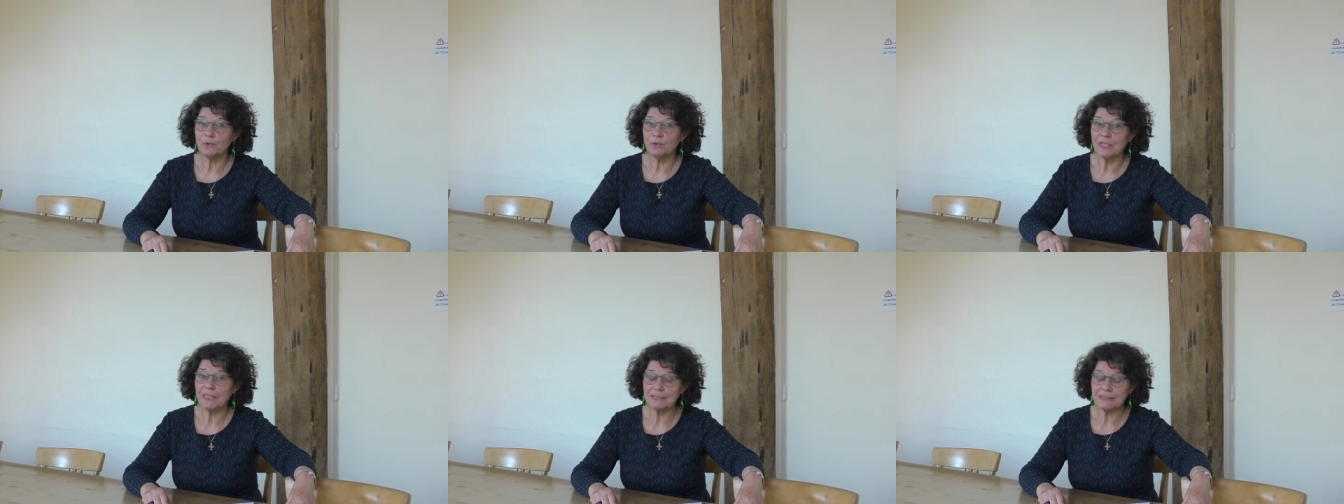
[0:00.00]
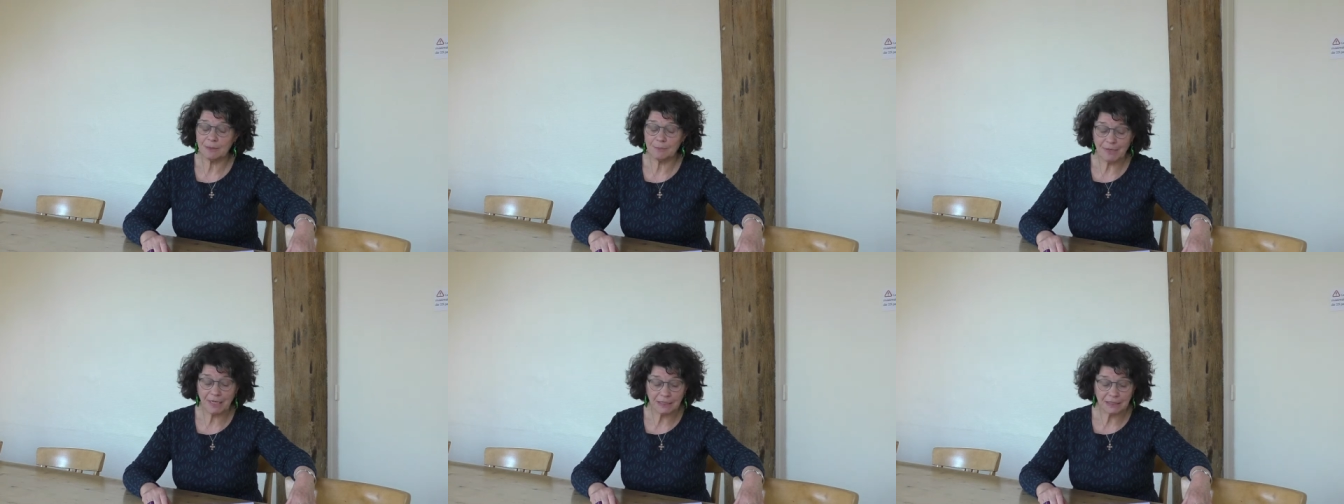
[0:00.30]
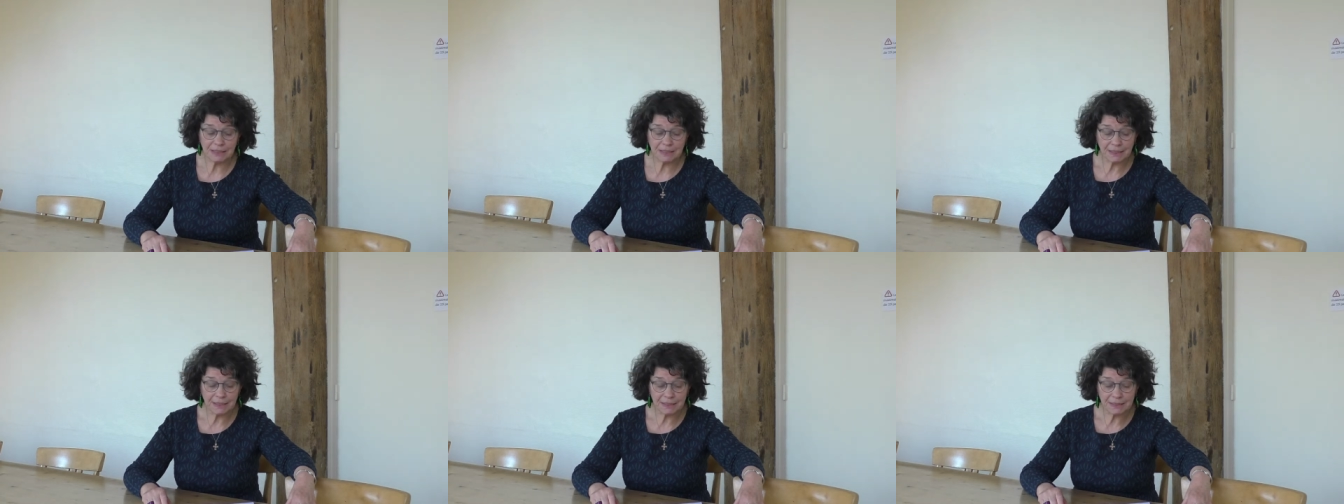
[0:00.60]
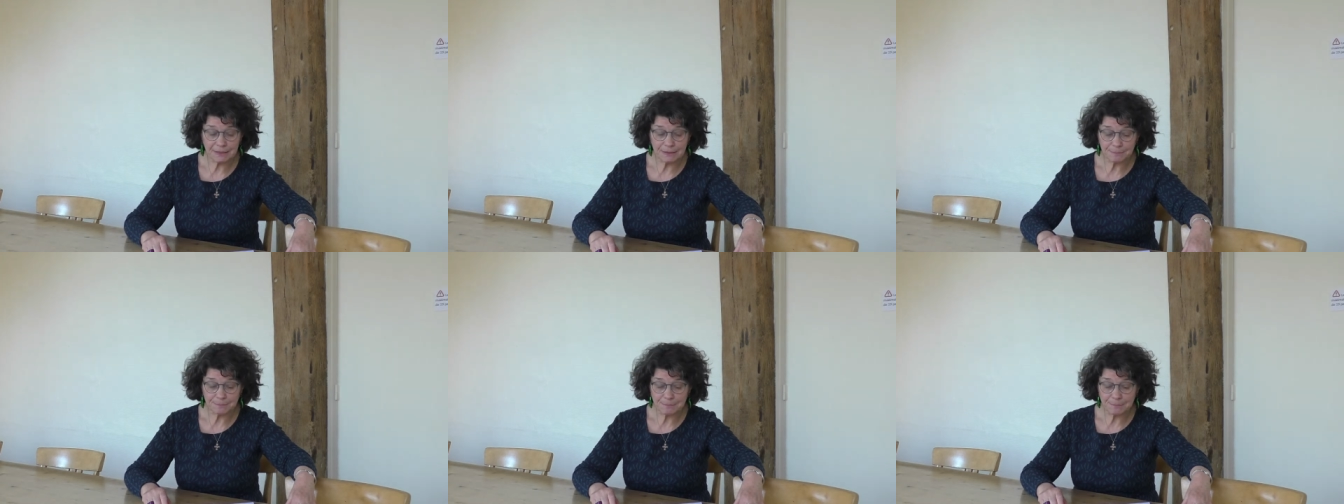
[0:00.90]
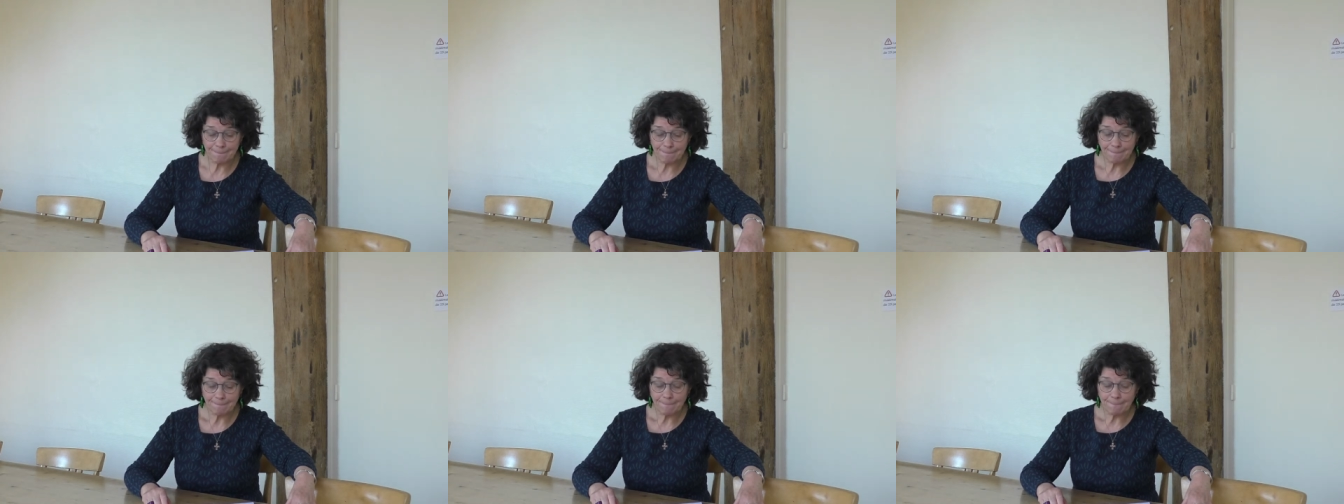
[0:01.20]
de la Samaritaine,
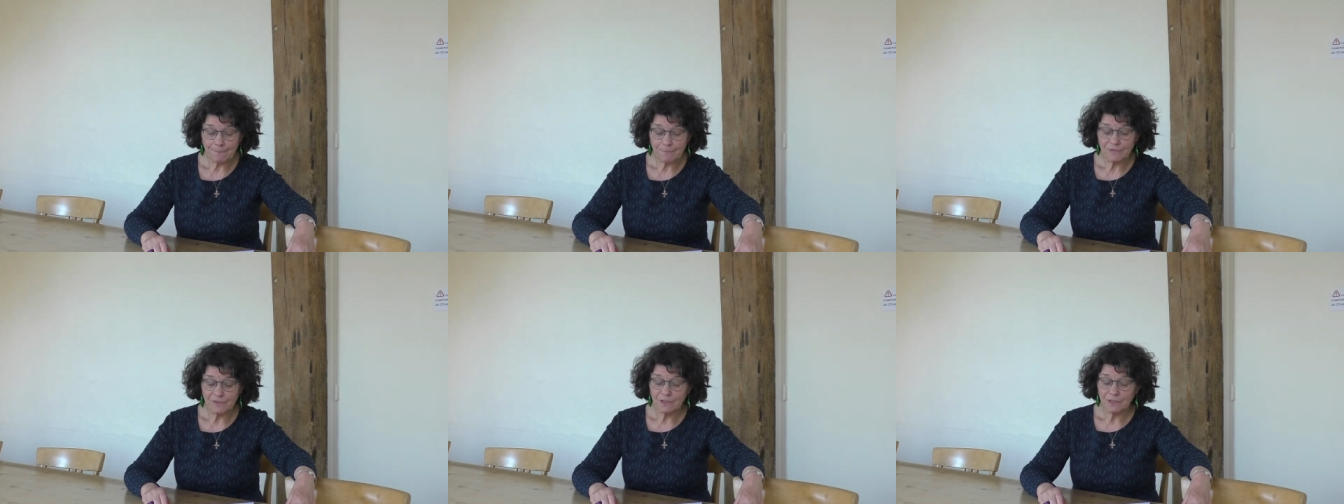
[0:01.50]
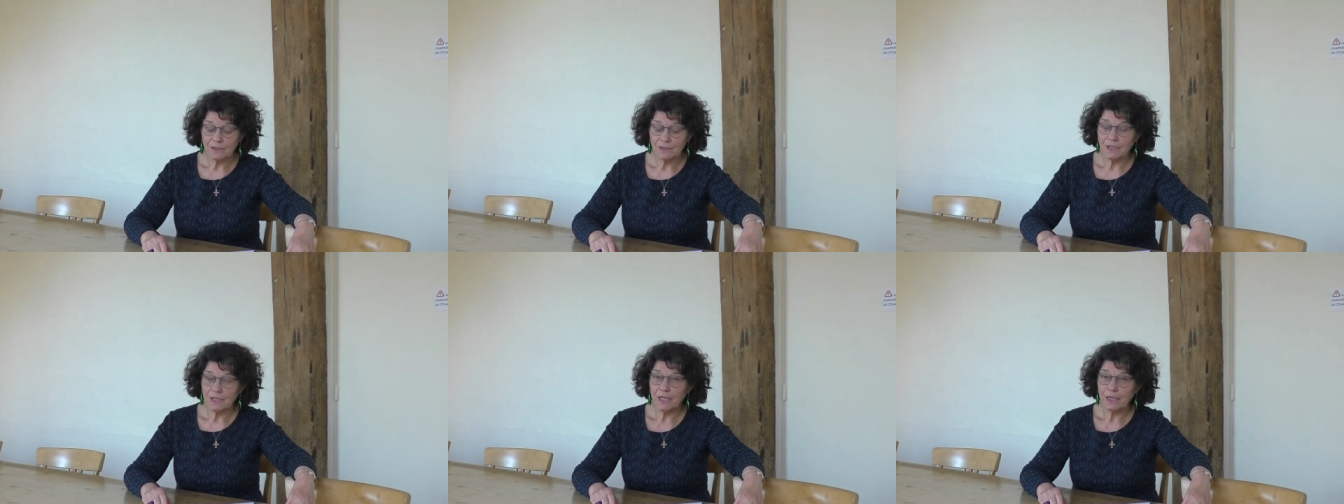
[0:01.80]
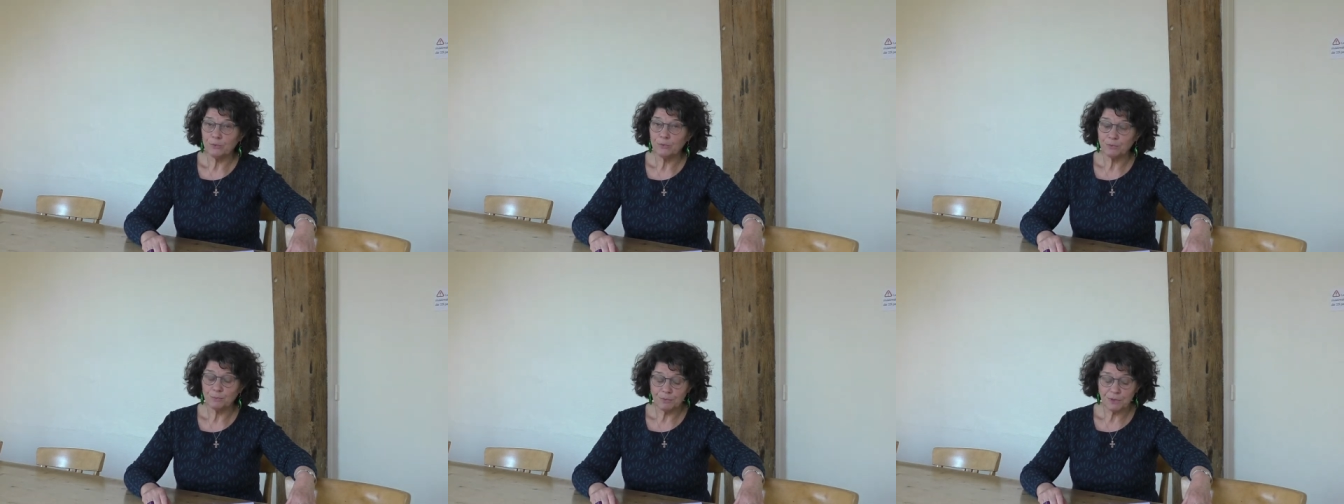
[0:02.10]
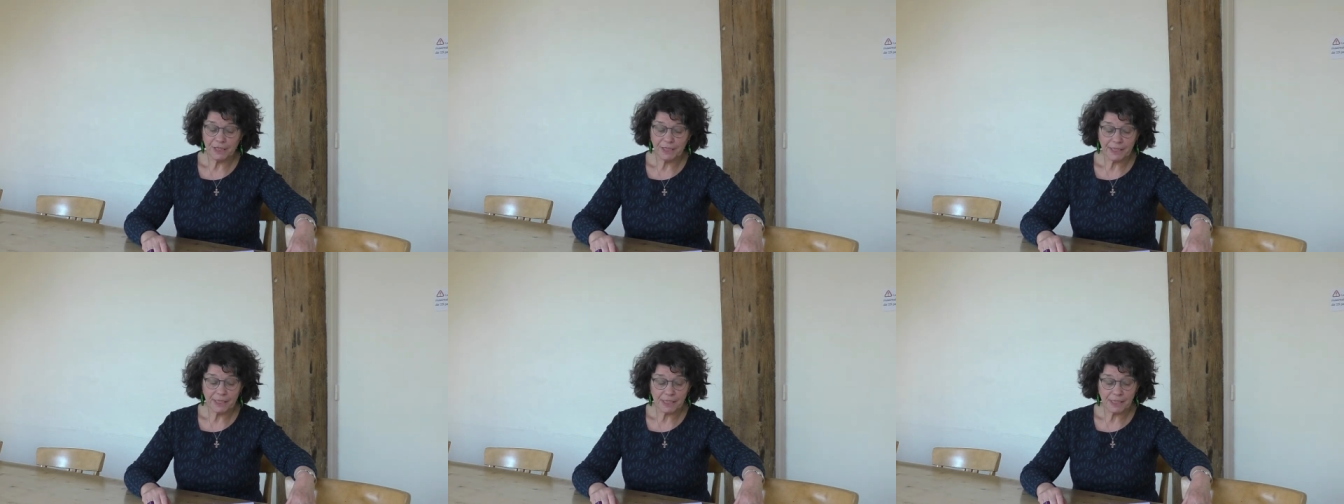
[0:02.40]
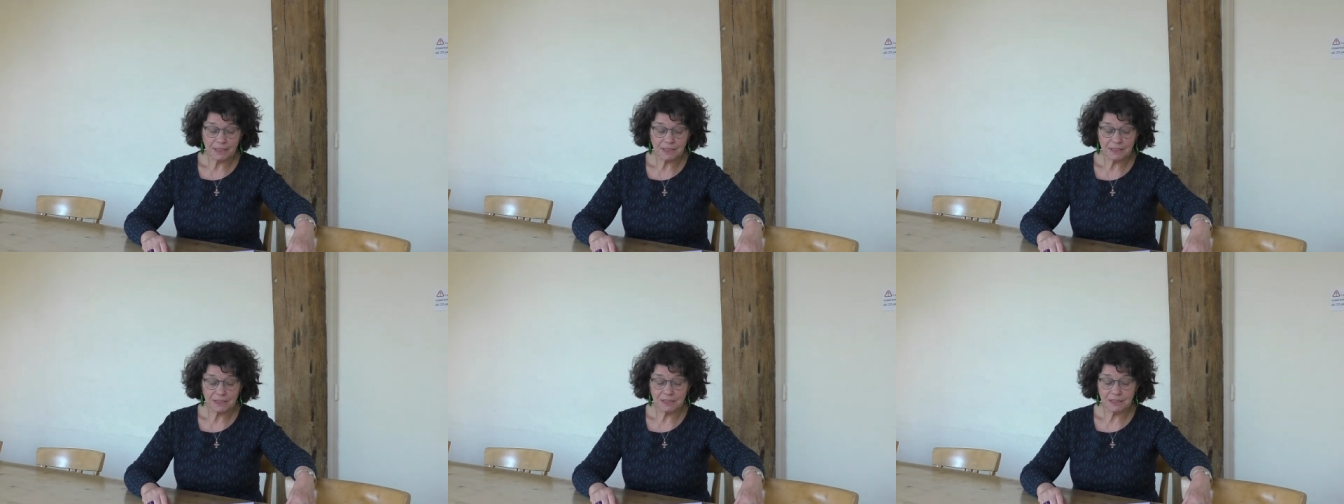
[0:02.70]
la lumière
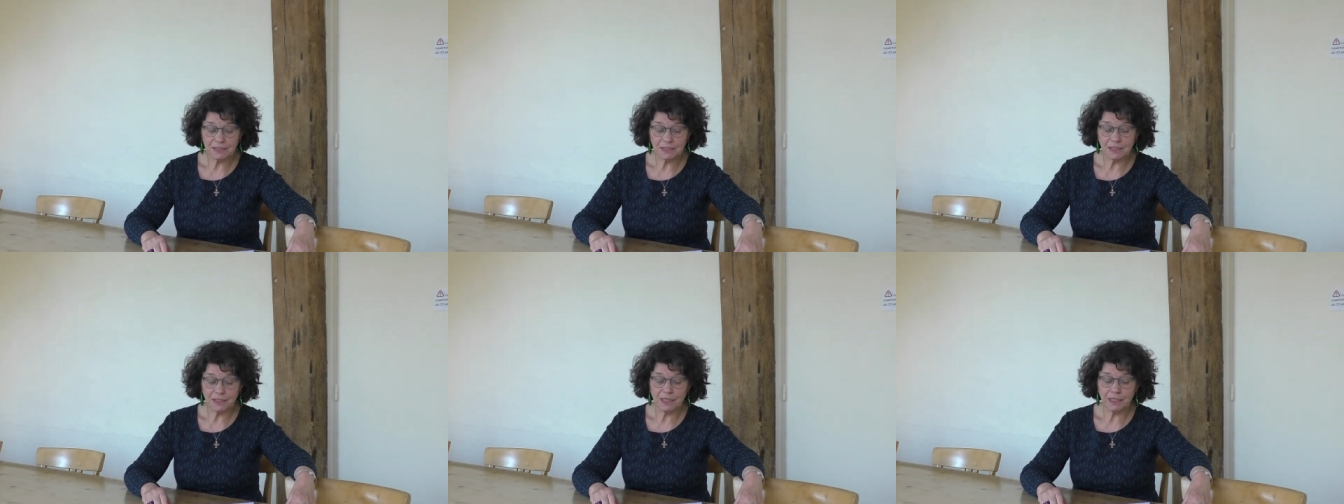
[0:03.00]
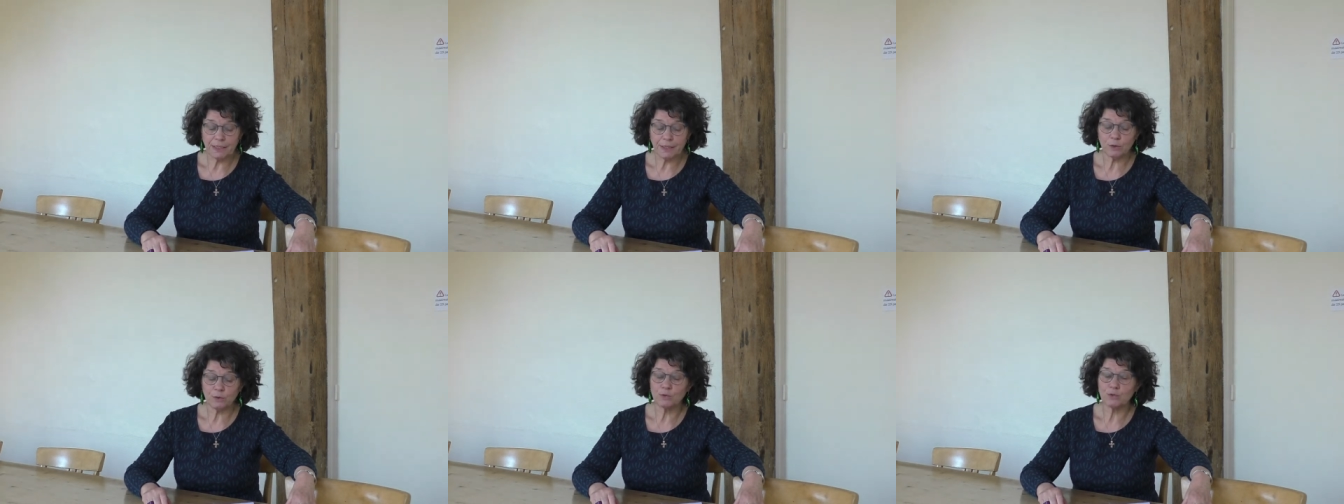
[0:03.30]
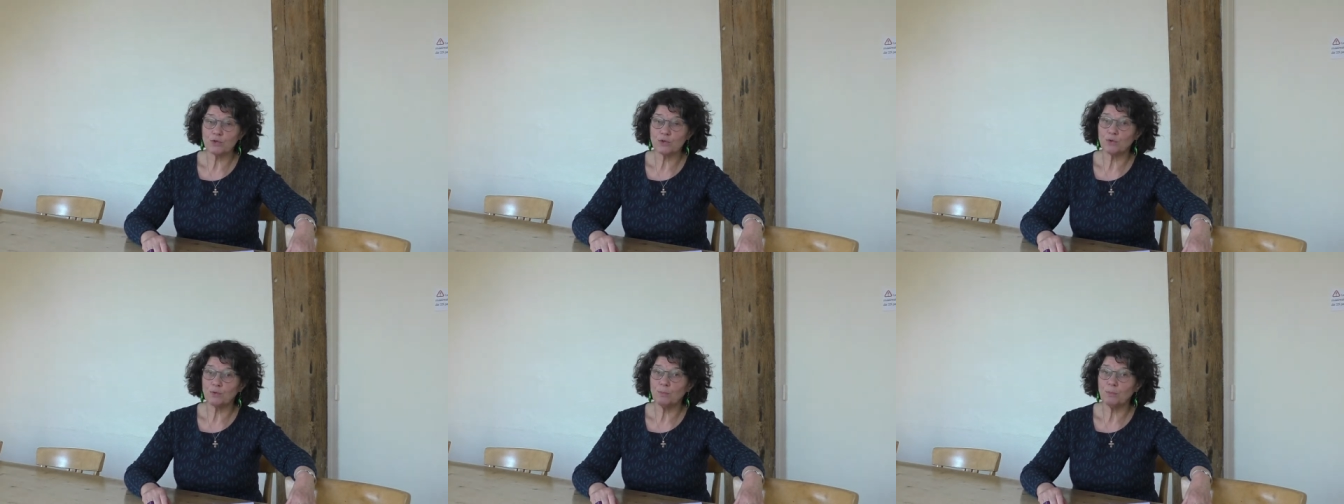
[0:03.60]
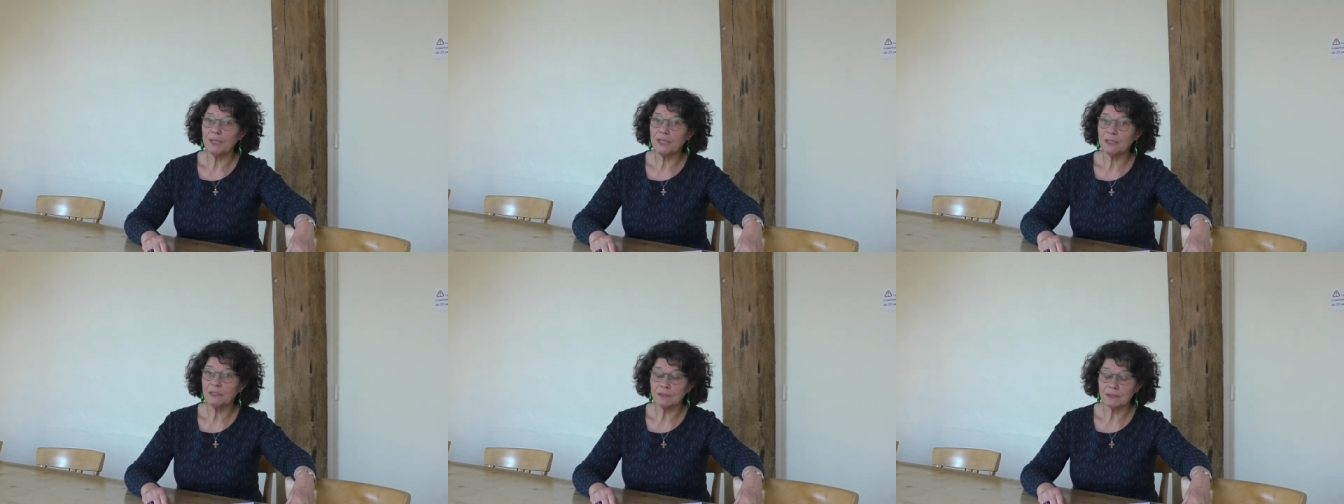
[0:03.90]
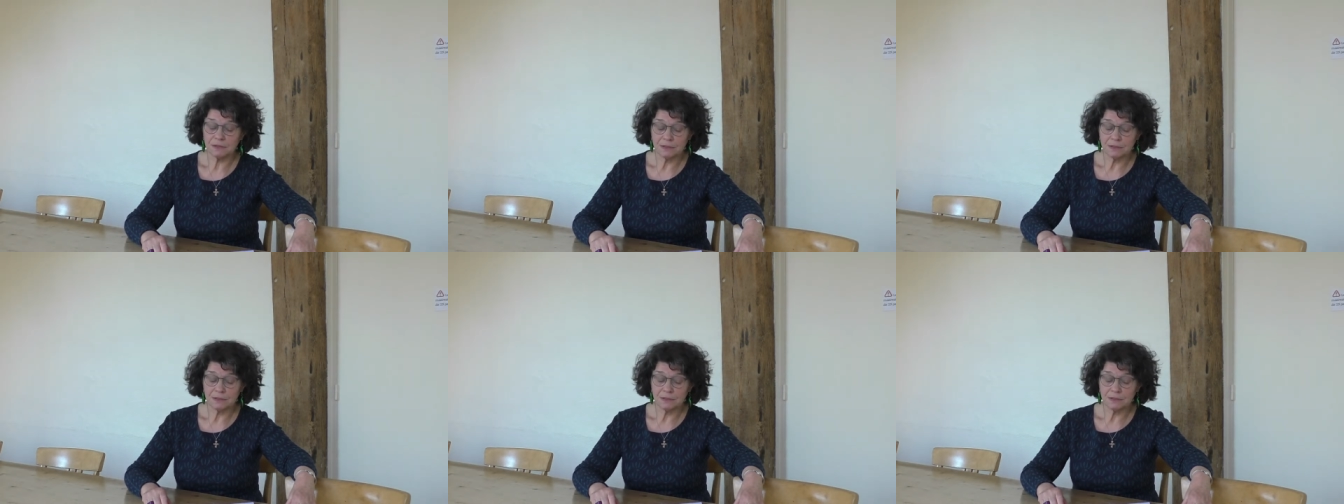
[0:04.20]
qui éclaire le chemin,